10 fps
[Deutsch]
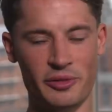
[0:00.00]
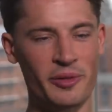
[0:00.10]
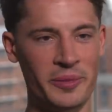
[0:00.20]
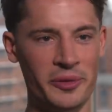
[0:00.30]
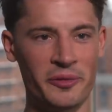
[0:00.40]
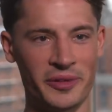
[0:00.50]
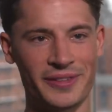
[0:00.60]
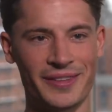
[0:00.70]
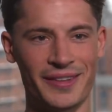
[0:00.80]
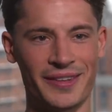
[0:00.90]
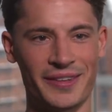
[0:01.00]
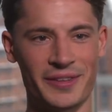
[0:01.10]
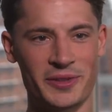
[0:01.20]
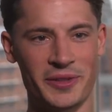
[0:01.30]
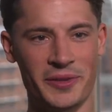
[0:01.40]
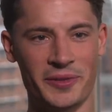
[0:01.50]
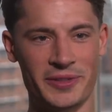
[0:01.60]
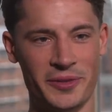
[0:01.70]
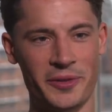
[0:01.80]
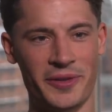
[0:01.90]
die Verbindung wird zu den
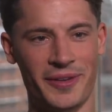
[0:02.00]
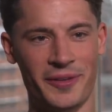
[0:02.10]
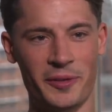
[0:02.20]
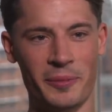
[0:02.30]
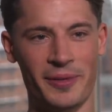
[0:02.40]
Jungs auch noch, auch noch